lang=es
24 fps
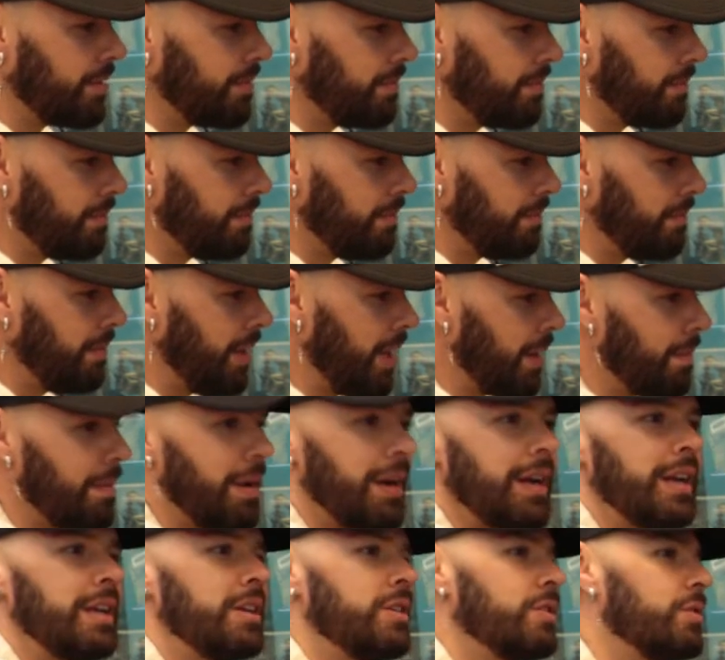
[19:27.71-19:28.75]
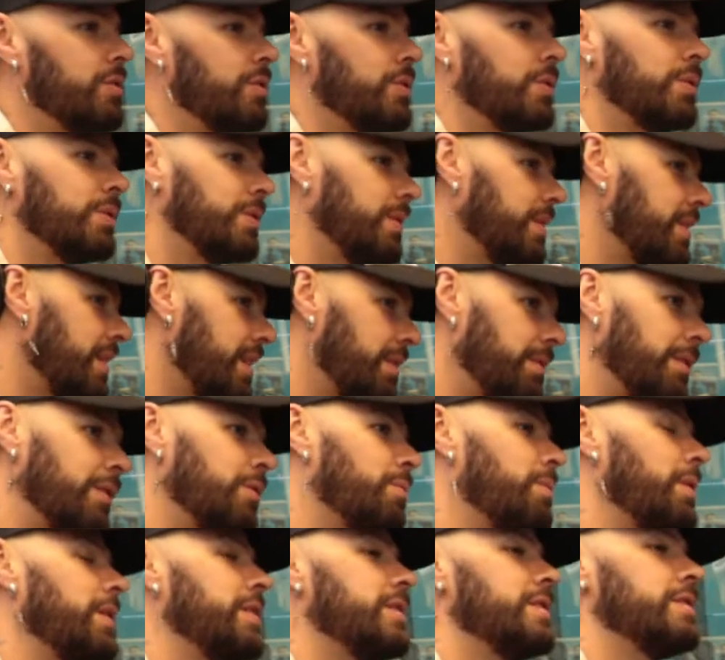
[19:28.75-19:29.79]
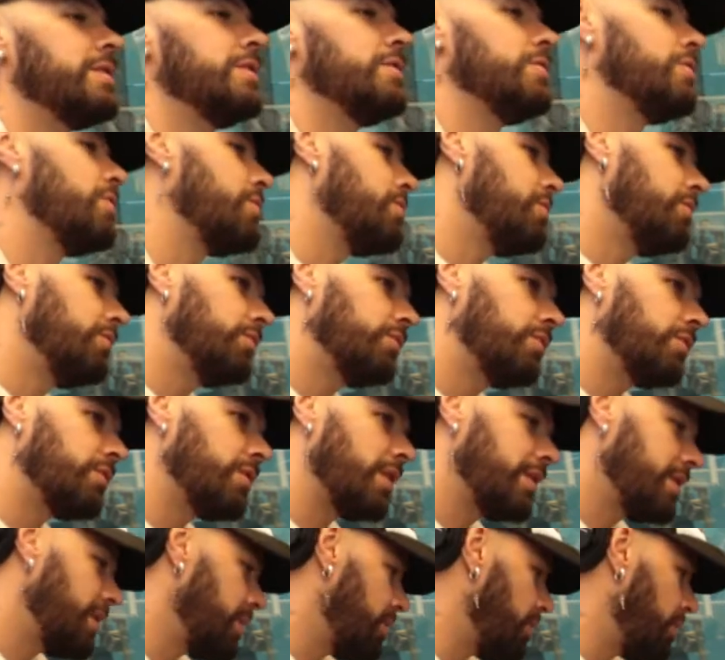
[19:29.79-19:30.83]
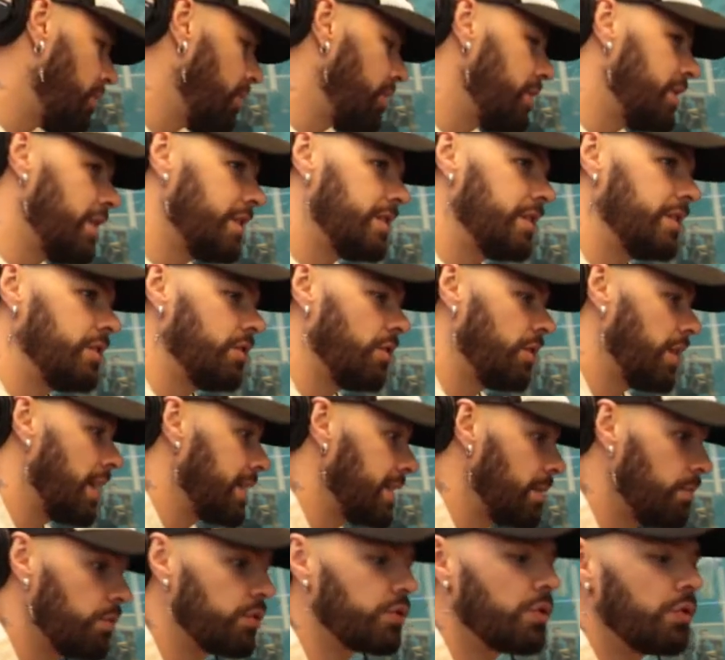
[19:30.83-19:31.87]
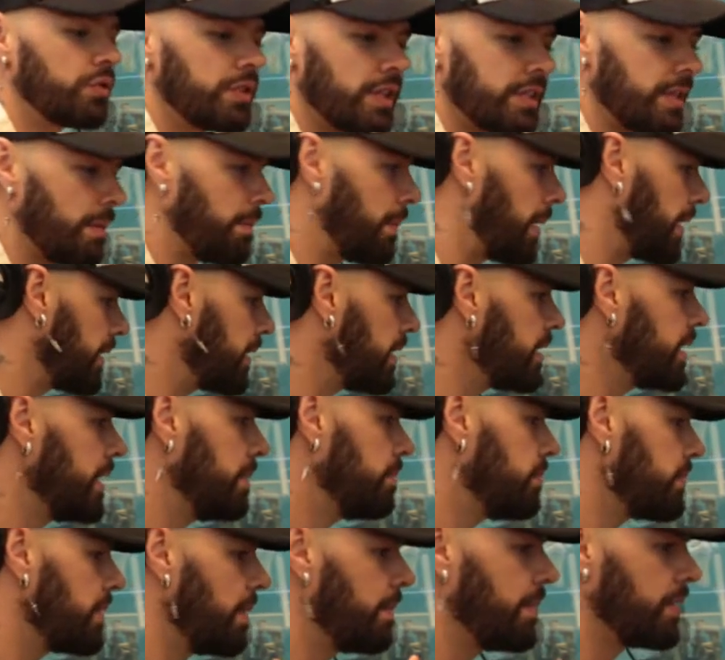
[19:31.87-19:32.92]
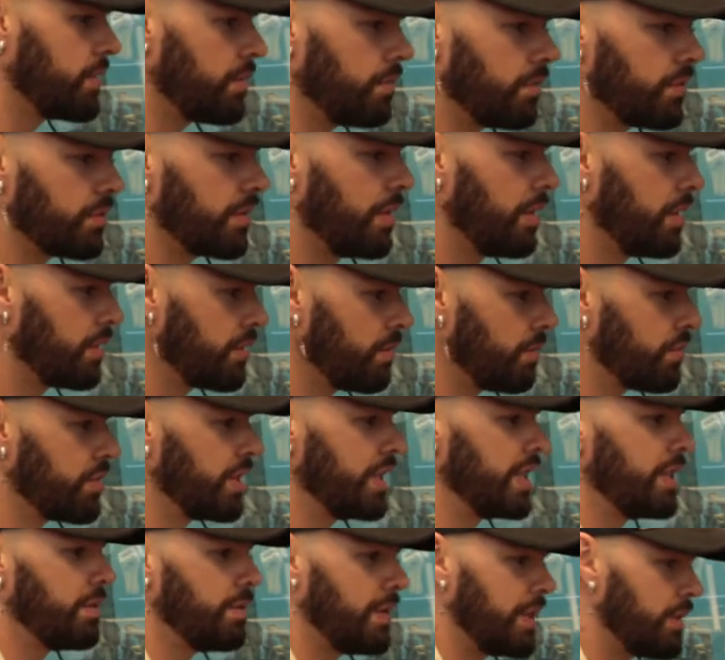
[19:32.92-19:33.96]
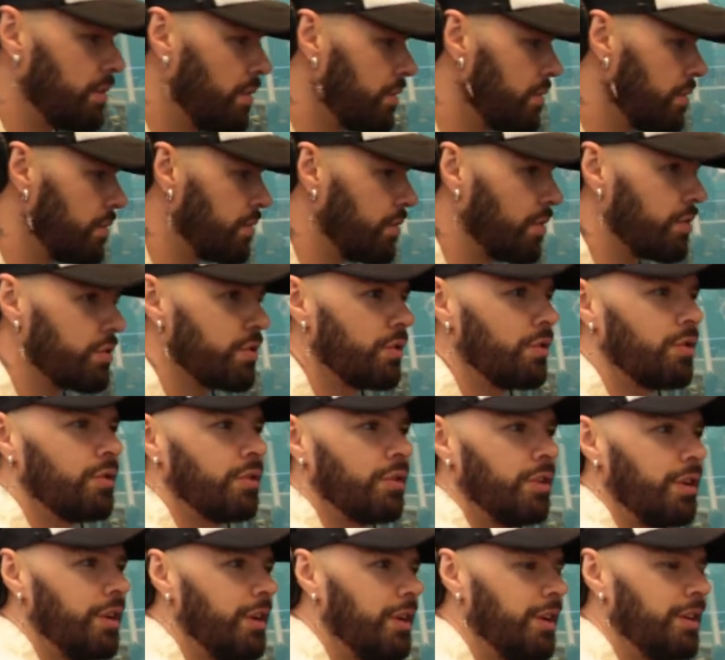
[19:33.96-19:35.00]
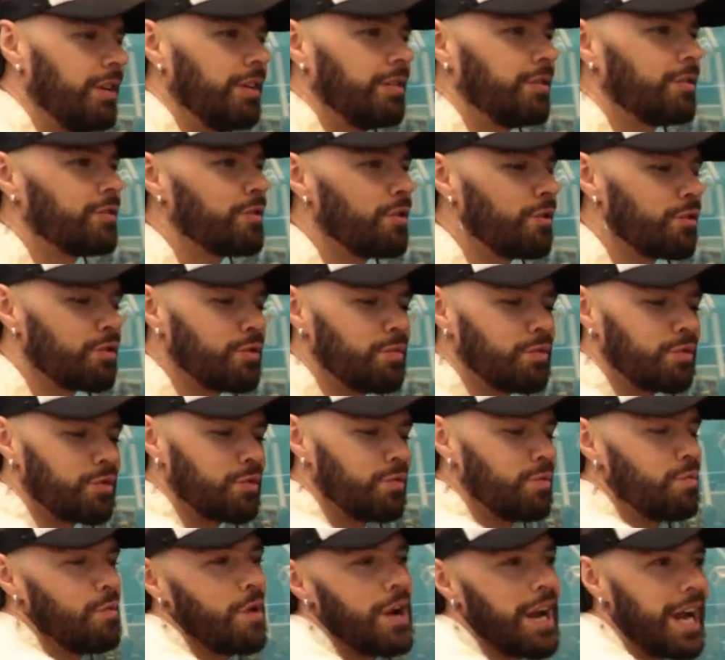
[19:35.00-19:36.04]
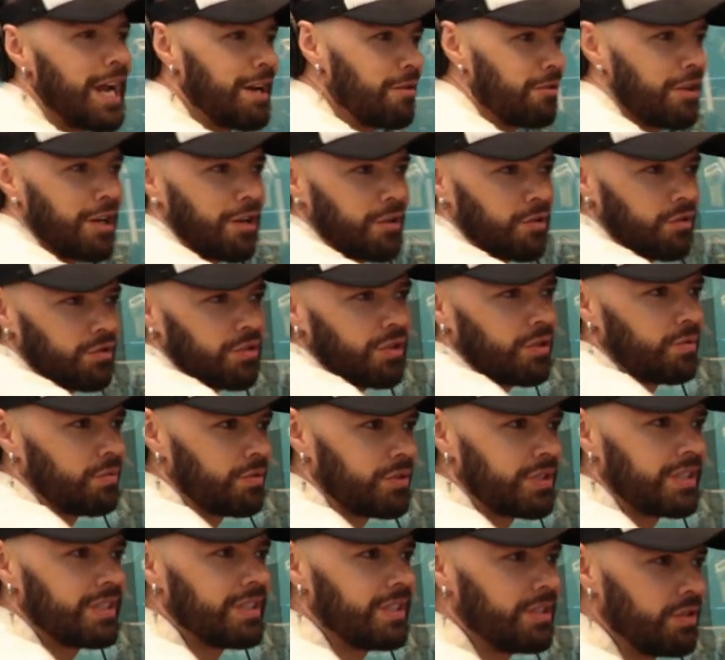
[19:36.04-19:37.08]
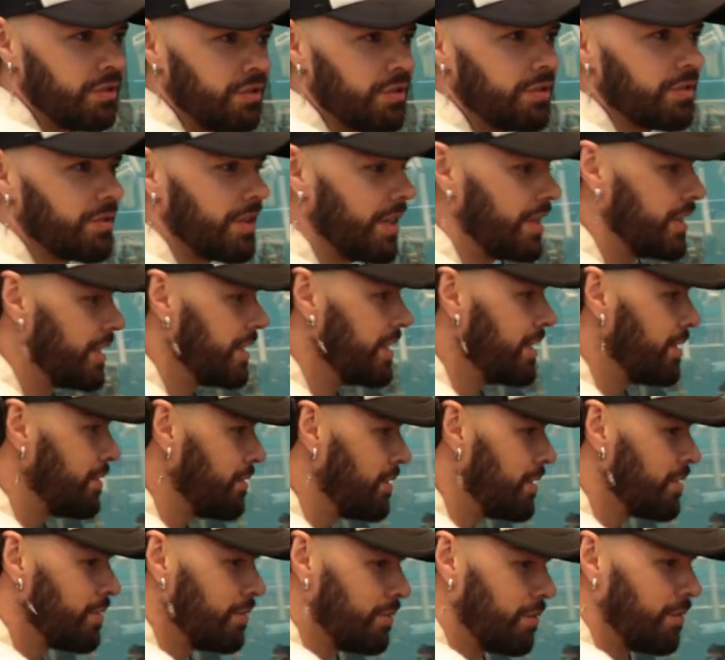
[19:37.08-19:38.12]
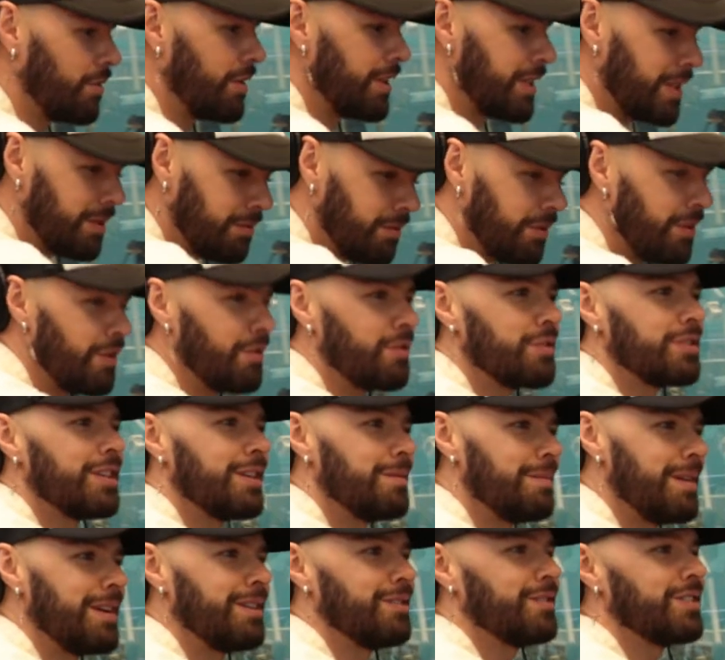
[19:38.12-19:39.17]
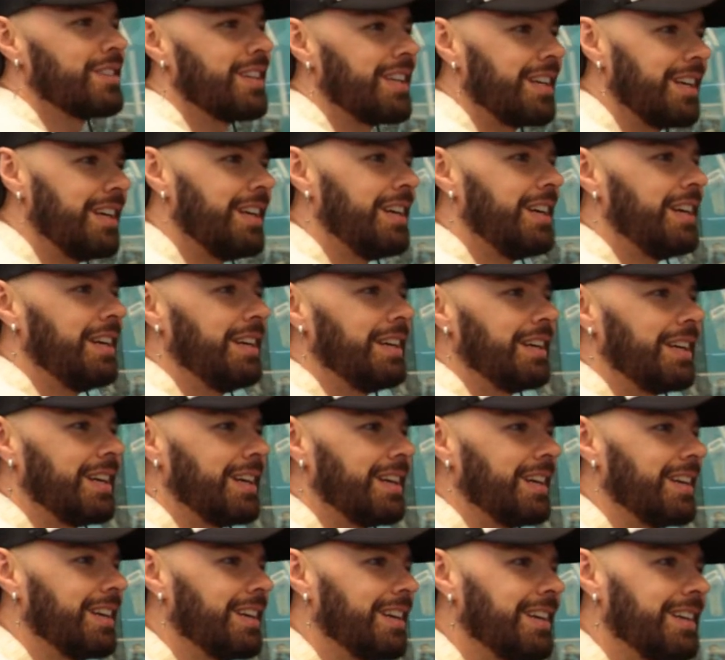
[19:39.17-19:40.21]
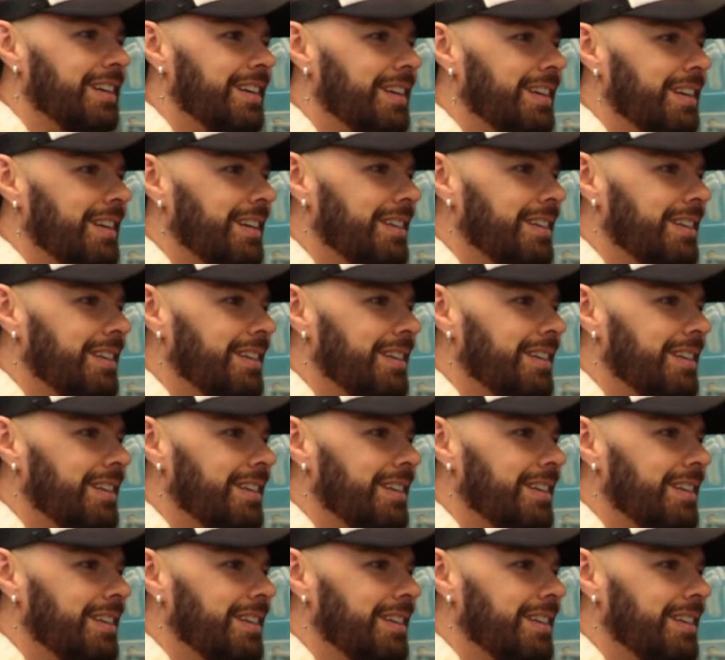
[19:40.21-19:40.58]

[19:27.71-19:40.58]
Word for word: es mi hermana y yo escribiendo para Jesse Joy juntos, haciendo lo de Jesse Joy. Hacemos cosas aparte, sí, pues también somos, somos individuos, no, no, solo, no solo somos un muegano que conocen como Jesse Joy. O sea, Jesse Joy es un colectivo de dos hermanos que, que